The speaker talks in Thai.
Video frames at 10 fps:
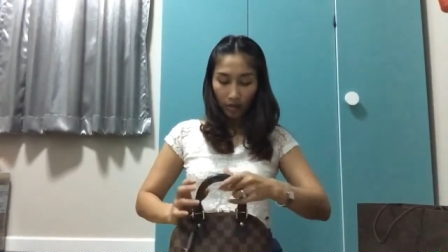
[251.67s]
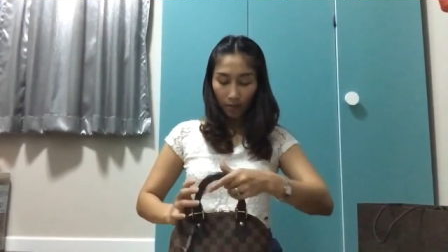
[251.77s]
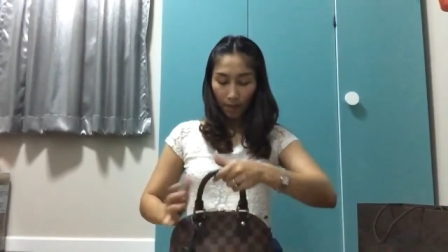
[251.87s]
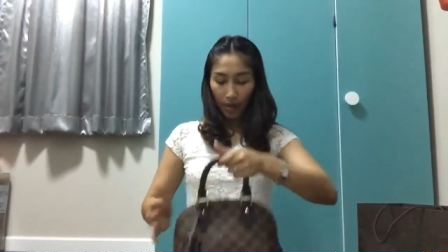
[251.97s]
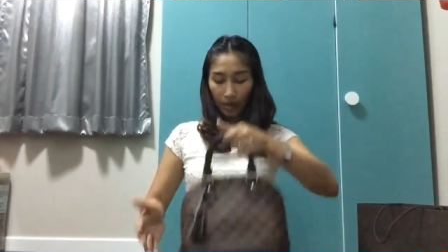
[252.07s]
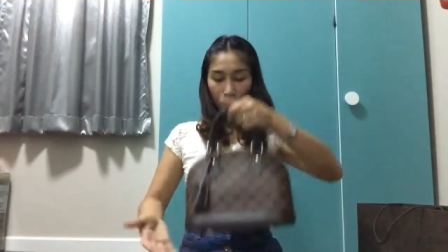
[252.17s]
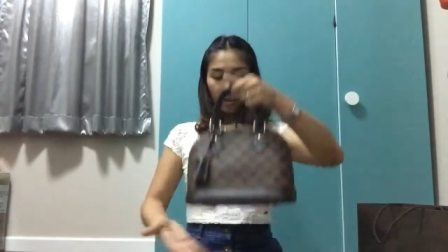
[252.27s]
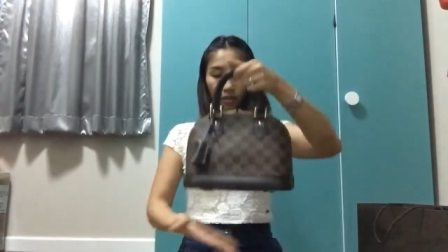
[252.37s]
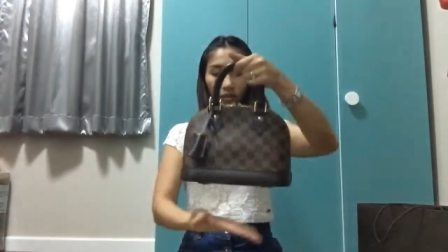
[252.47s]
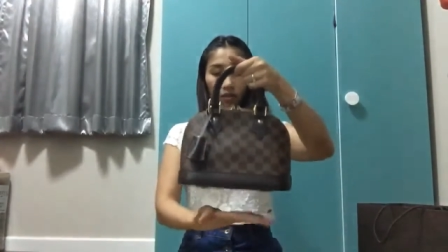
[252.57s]
จะเป็น
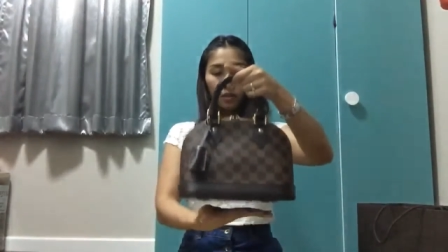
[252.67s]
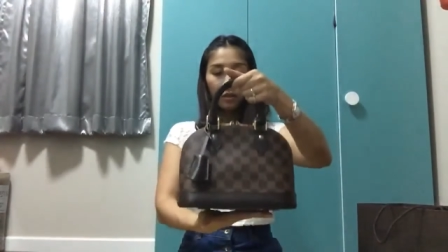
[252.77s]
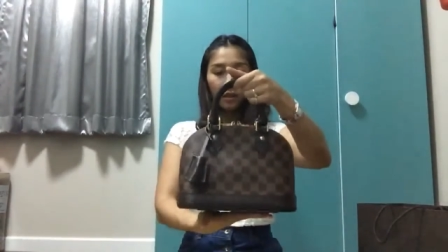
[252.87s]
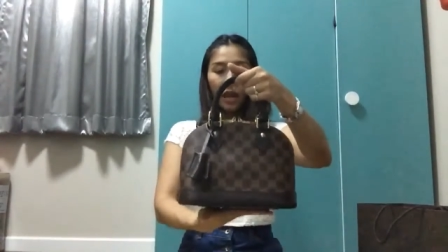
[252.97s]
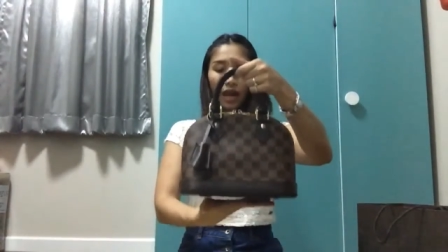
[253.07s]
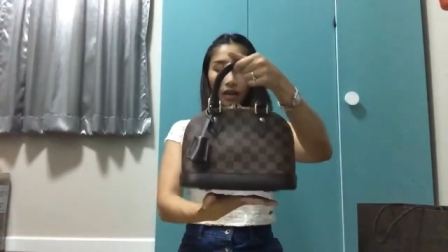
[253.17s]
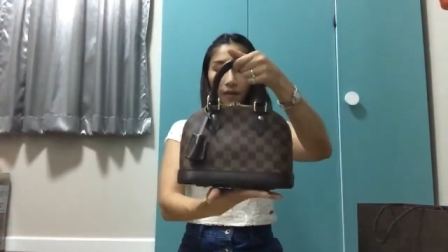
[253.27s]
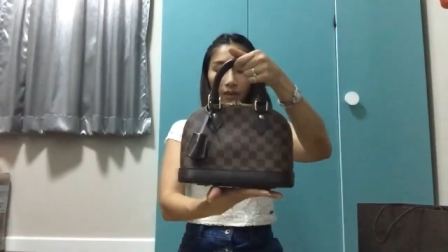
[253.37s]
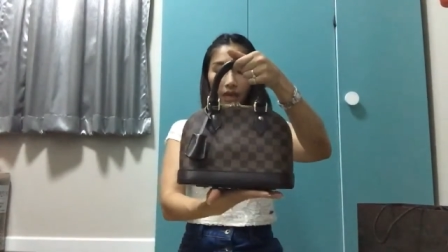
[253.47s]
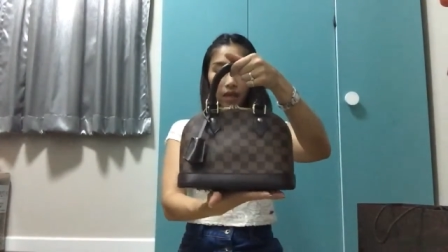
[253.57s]
ลาย
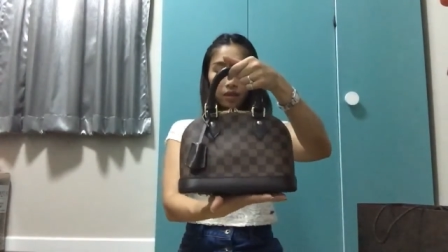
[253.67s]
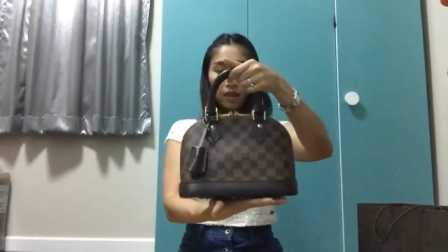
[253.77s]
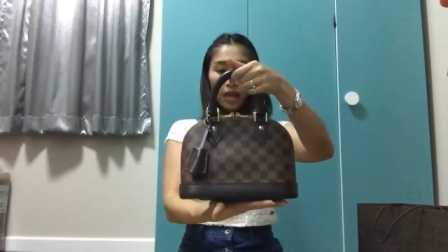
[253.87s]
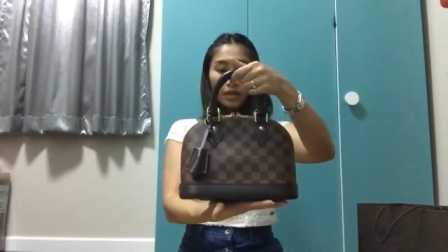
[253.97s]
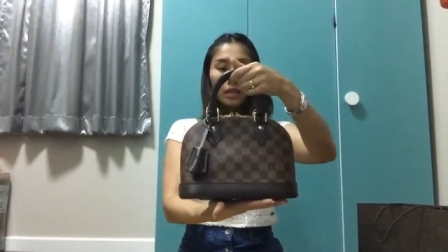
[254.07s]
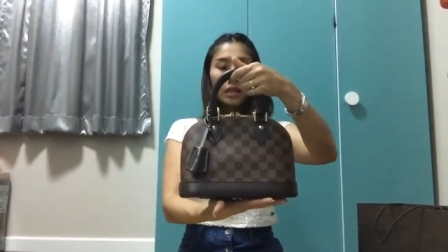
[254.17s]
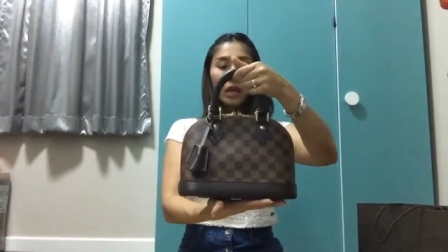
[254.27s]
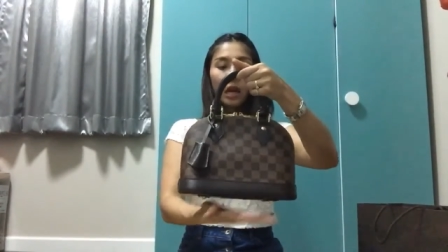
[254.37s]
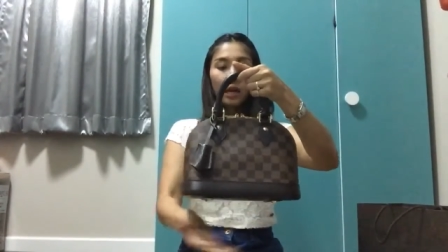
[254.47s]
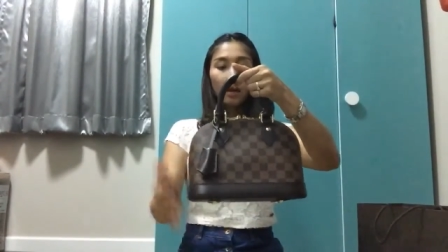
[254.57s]
ดามิเย่ลายนี้
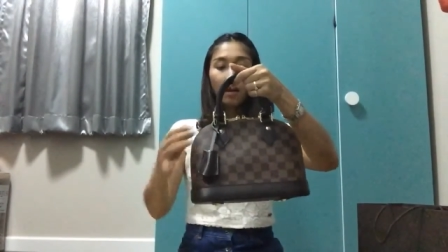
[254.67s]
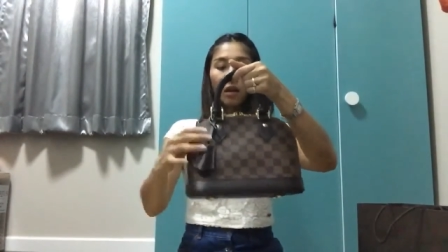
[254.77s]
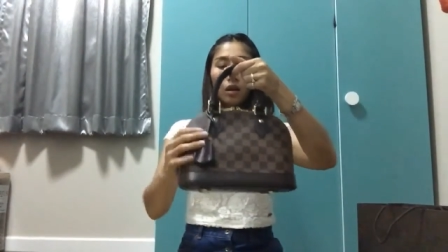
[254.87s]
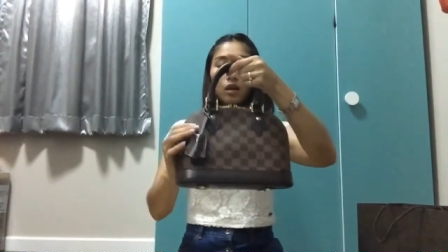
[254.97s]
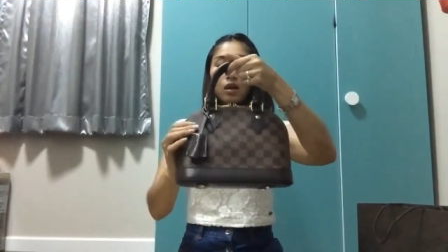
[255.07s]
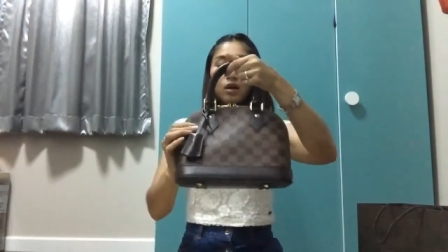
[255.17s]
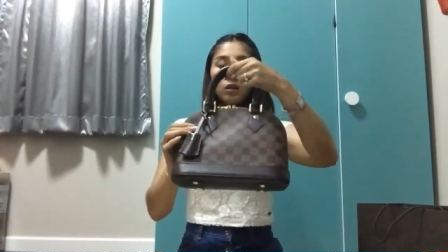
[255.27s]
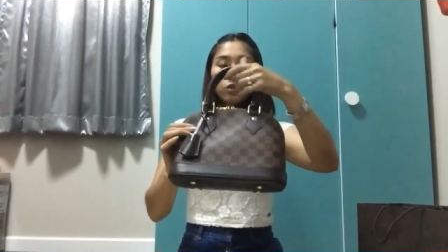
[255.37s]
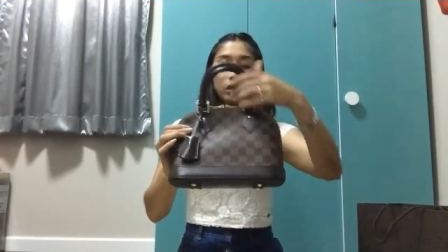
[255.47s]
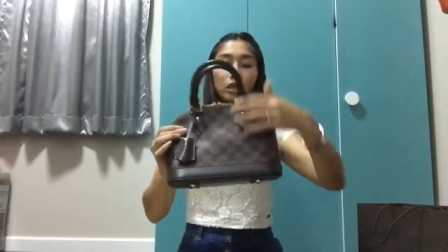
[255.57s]
นะคะก็
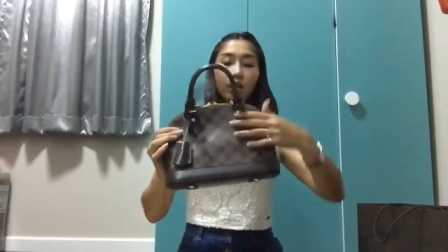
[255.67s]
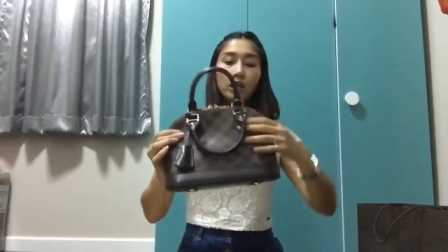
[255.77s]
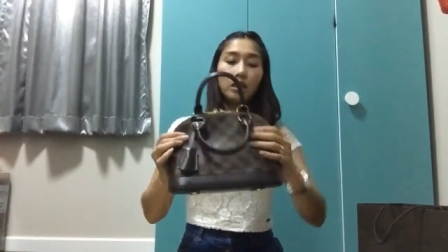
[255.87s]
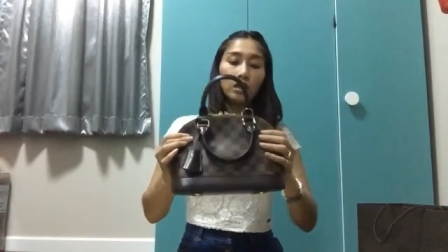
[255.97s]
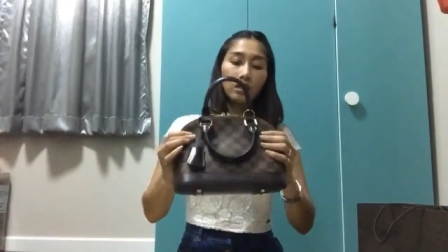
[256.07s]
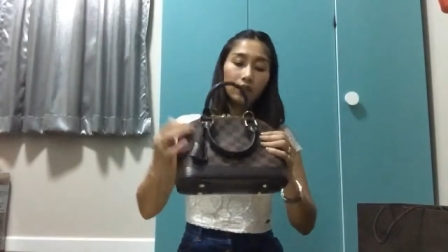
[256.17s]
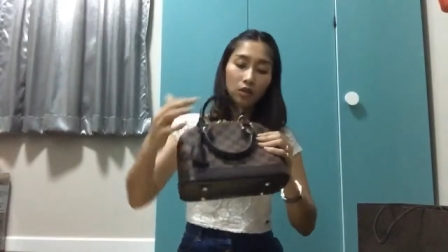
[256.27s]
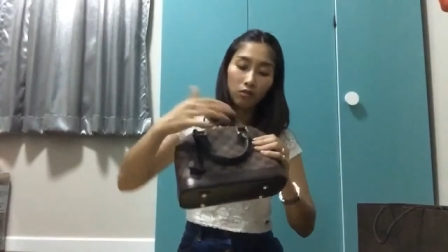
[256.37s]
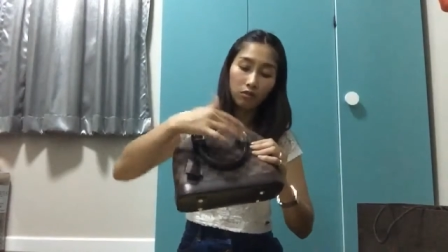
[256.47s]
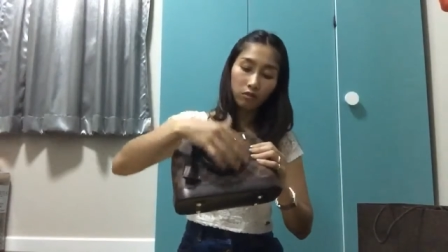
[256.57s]
ตรงนี้
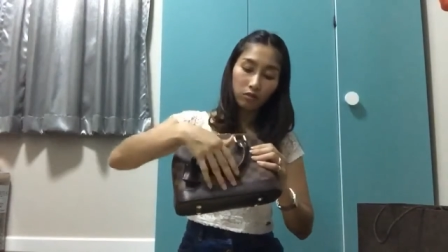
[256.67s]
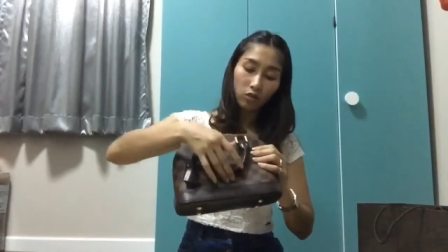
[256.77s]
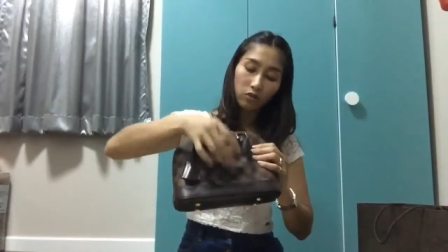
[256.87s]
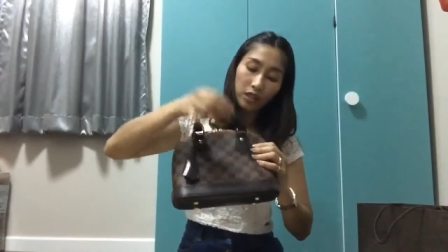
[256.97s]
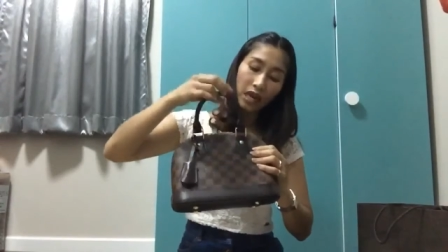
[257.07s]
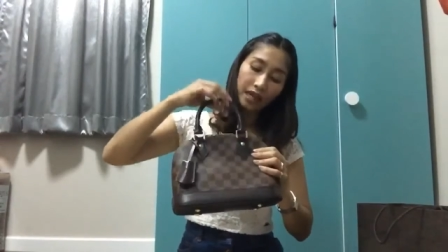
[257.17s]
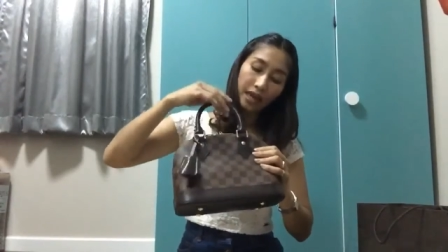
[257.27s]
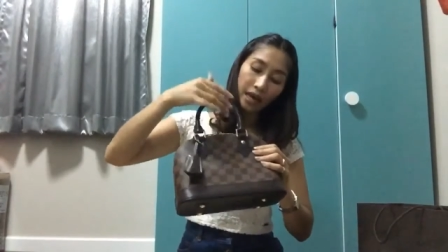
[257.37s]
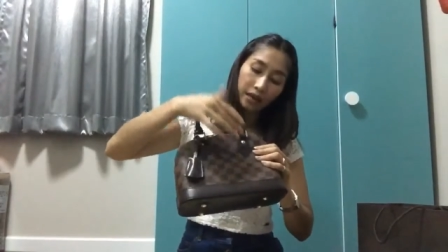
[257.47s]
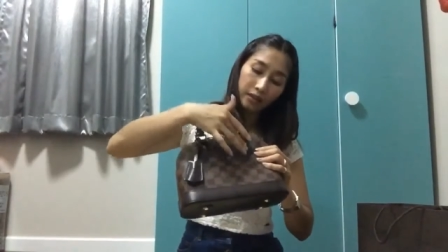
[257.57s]
ตรงตรงสาย
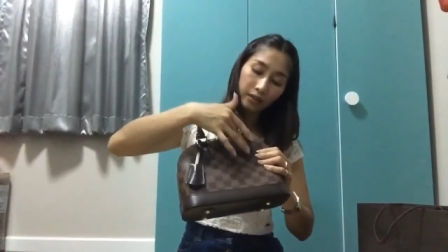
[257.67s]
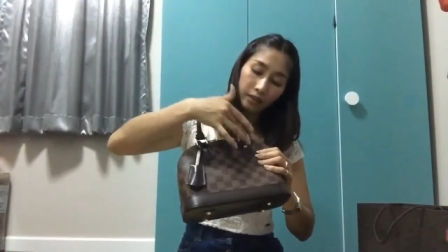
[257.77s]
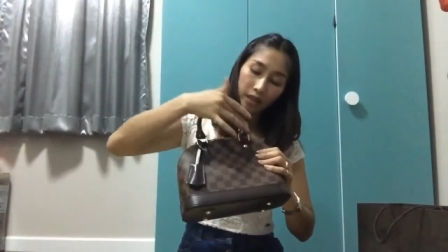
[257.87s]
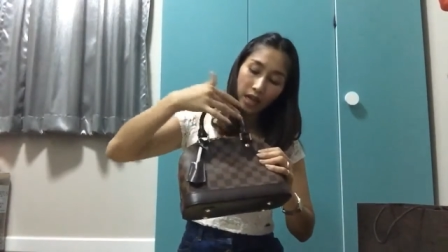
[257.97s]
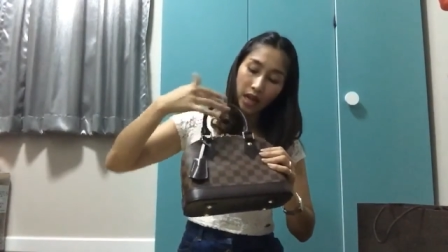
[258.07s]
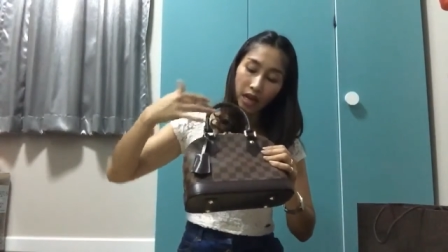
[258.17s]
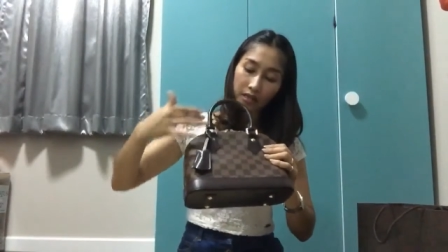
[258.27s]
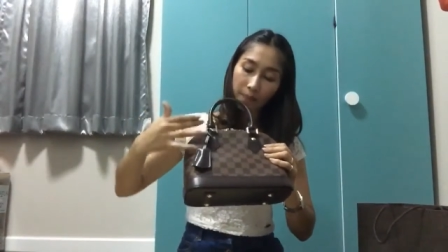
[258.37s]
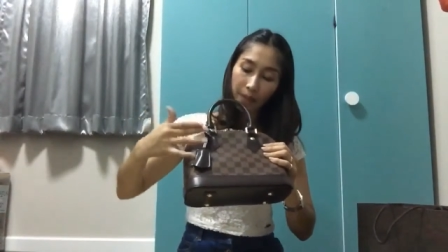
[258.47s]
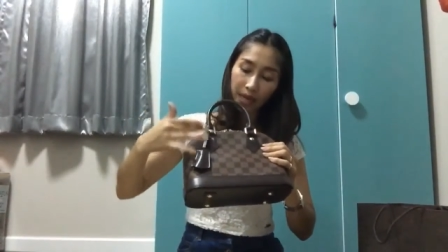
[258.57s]
หนังเนี่ยนะคะ
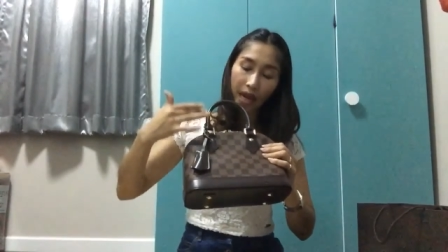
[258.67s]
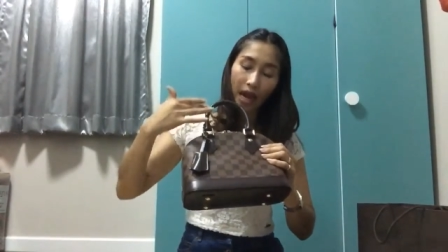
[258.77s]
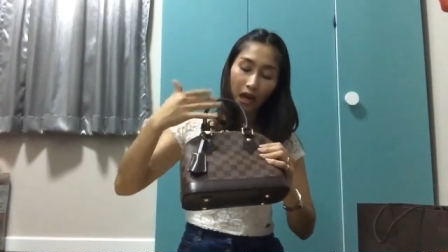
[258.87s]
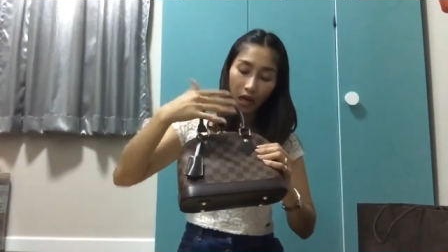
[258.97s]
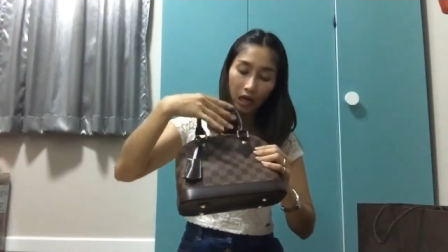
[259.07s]
จะเป็นหนัง